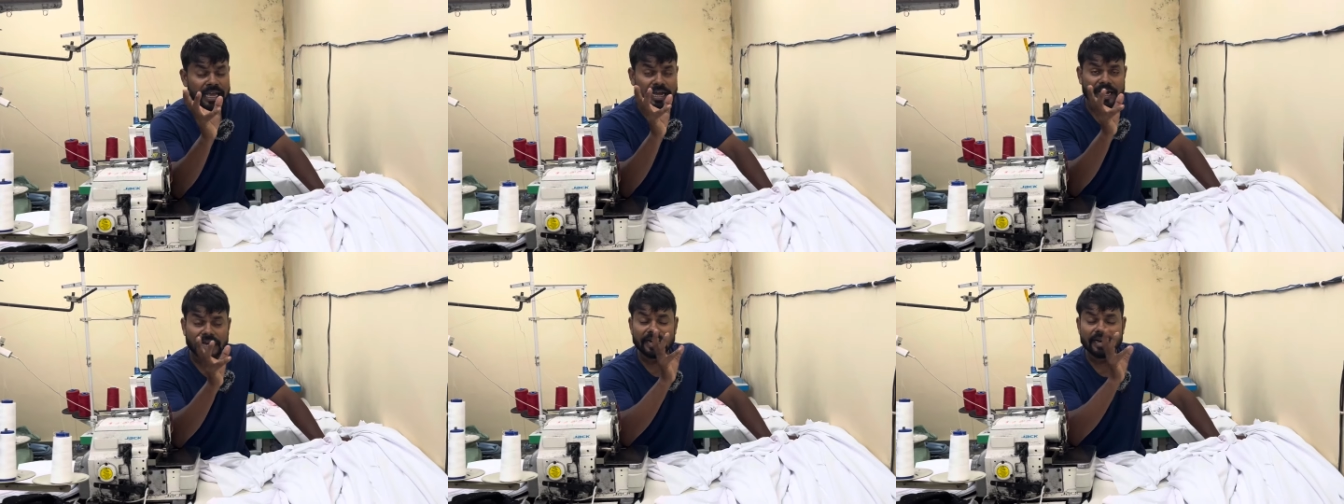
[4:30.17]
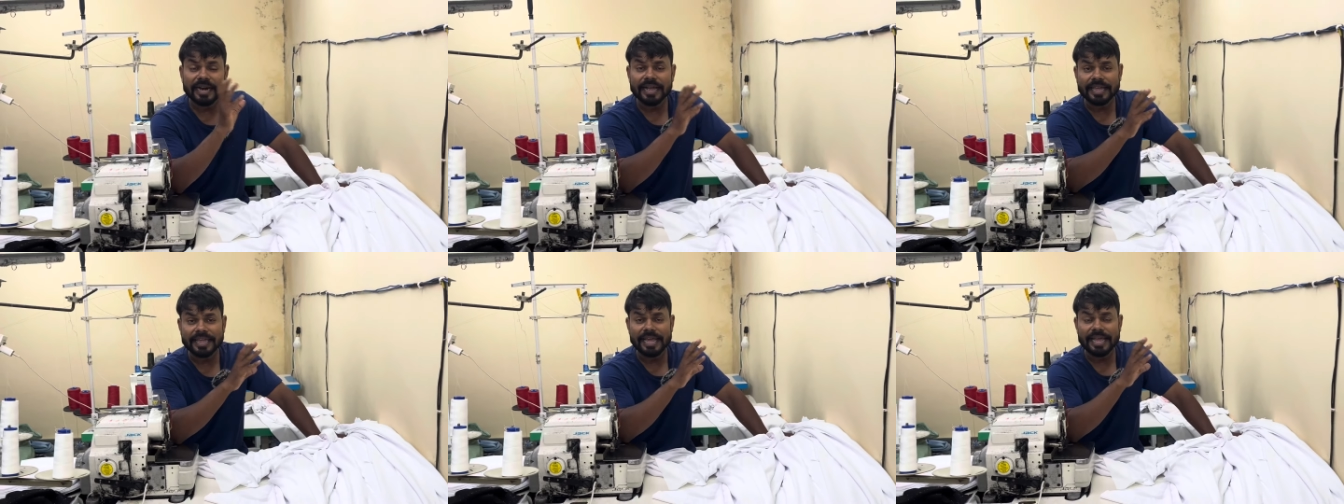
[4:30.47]

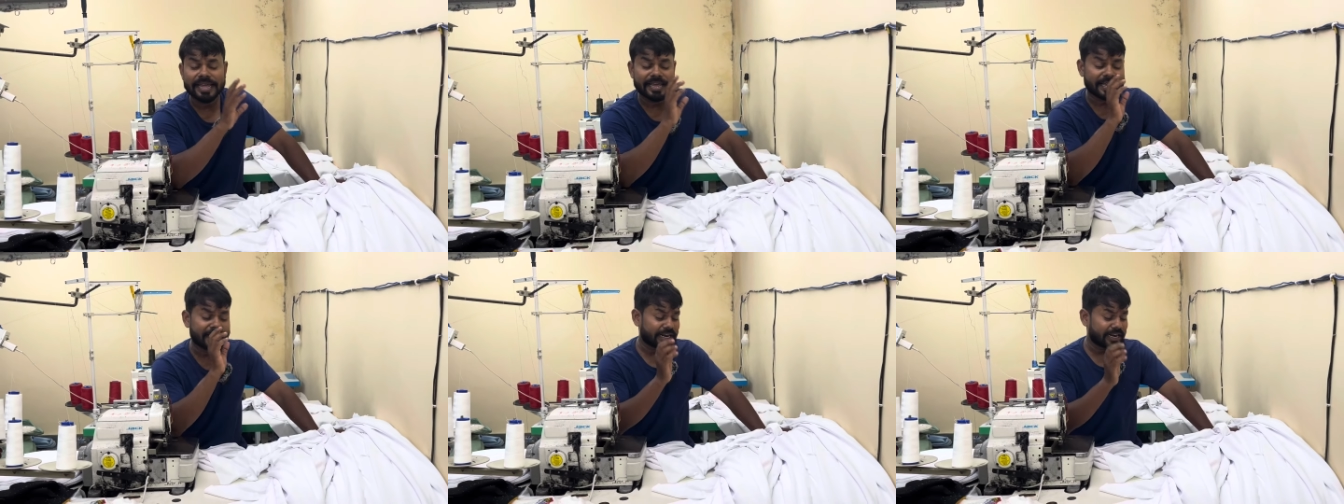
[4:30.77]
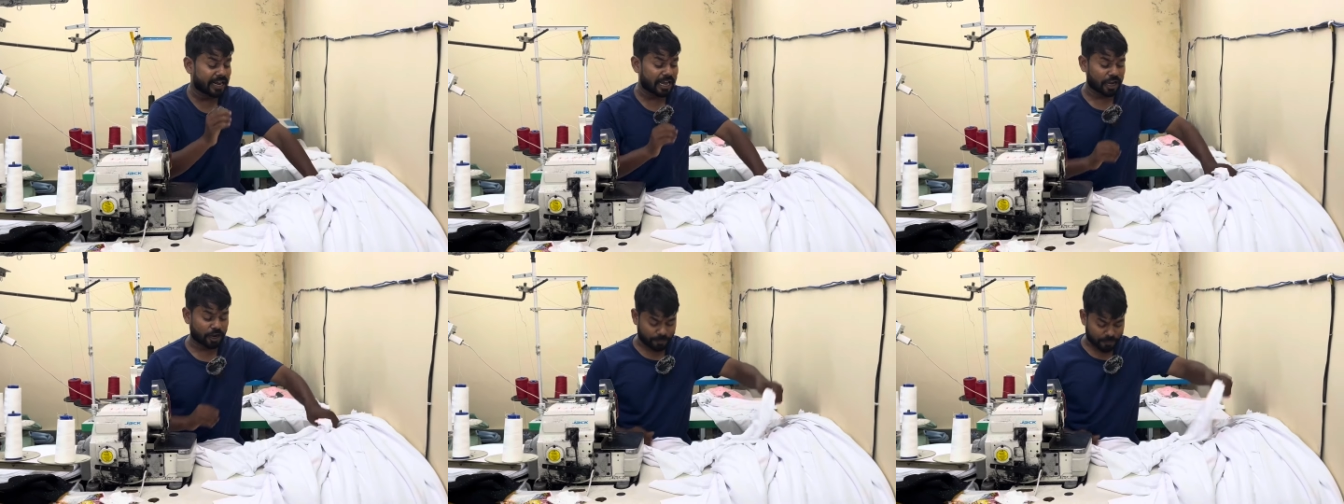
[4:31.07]
करना क्या है एक
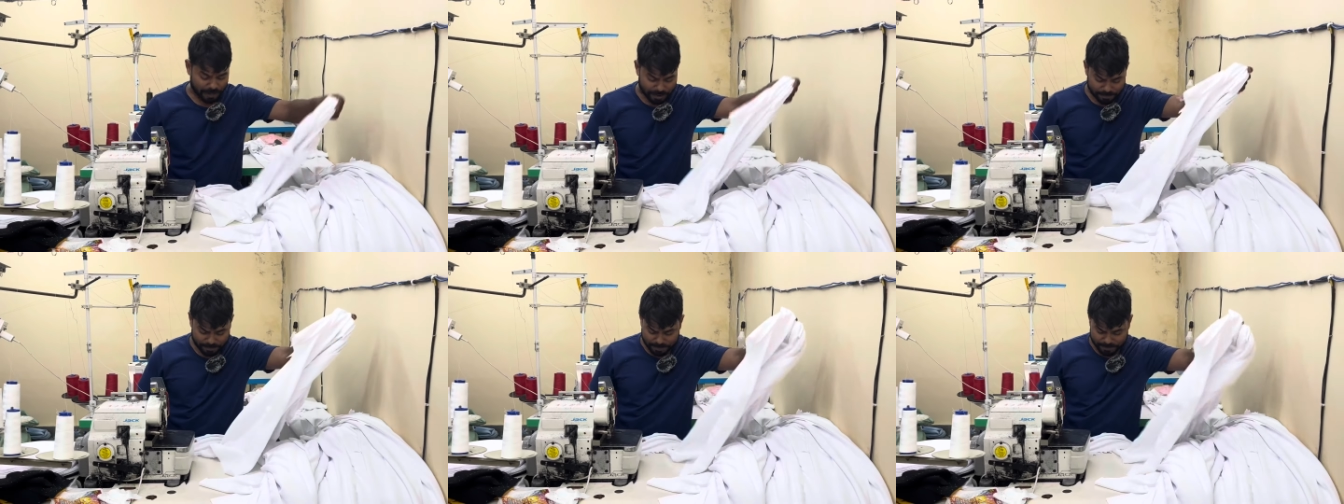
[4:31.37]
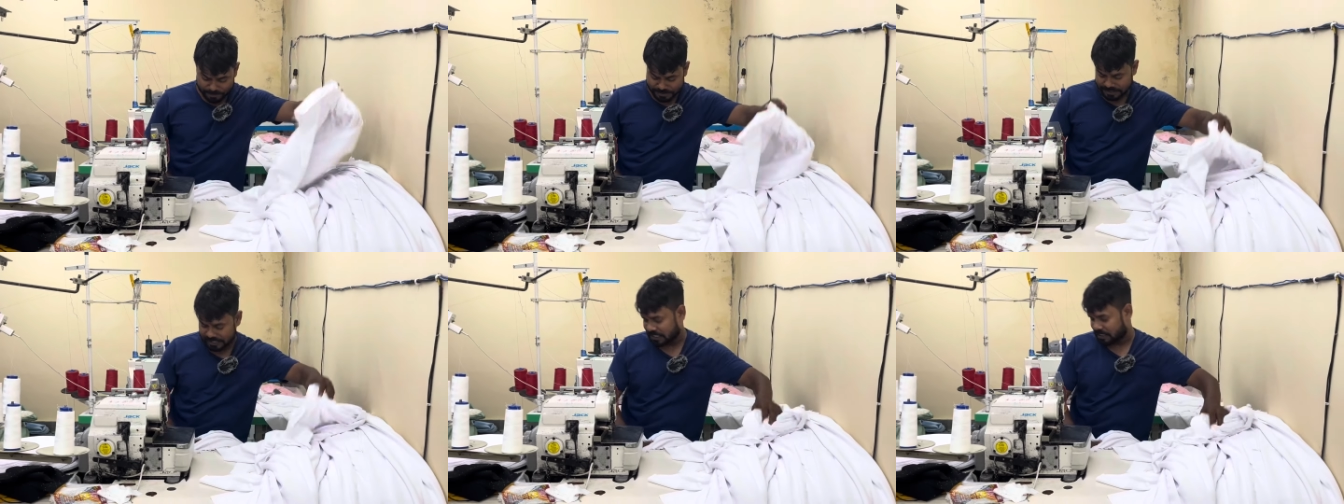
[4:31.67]
लाख रुपए आपने
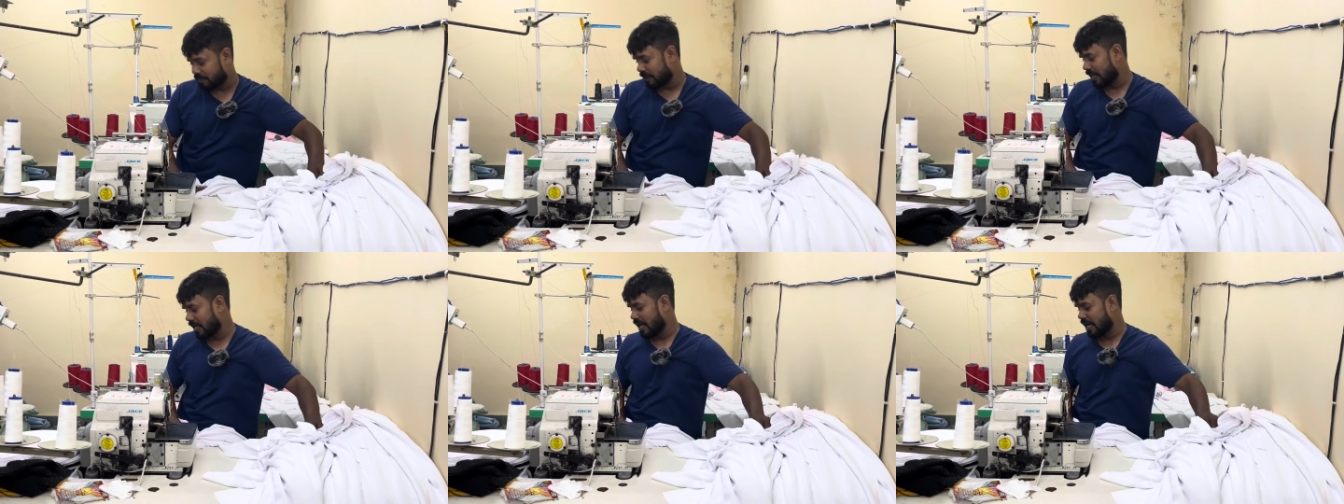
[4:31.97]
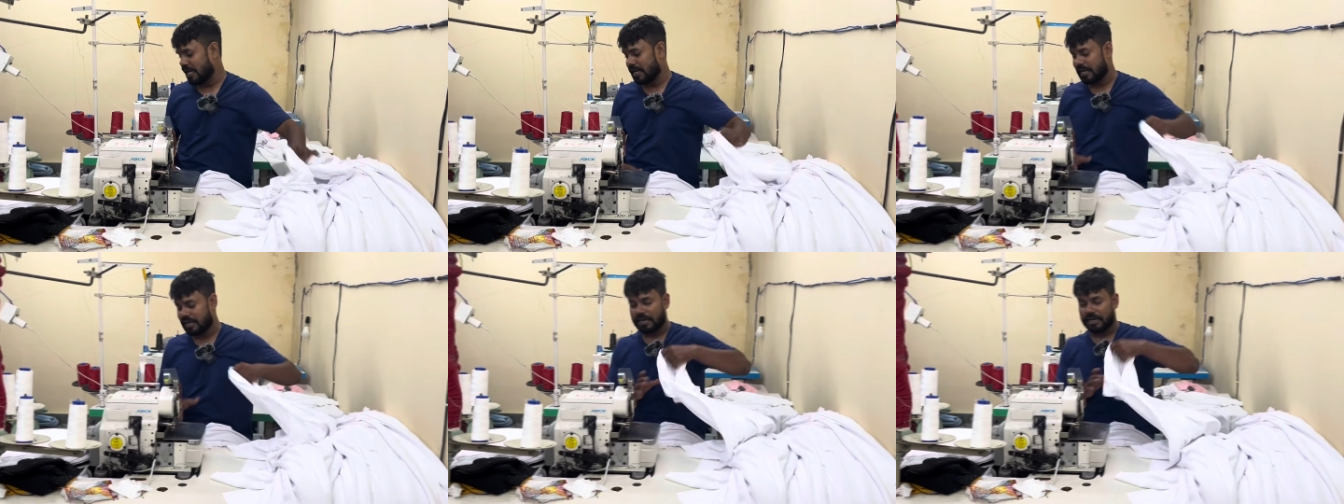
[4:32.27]
बिजनेस में
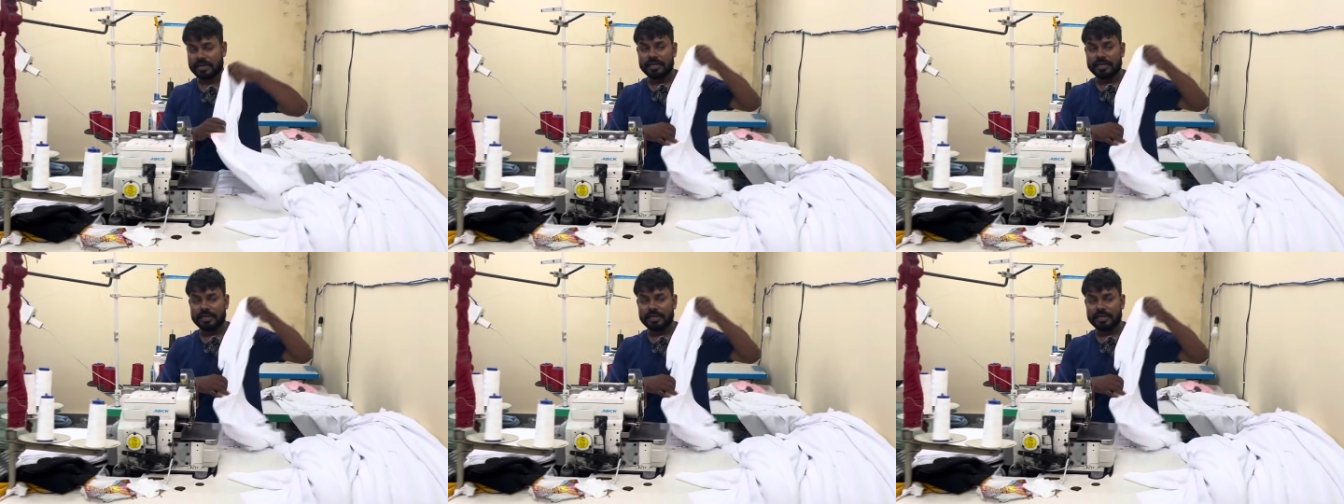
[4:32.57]
लगाया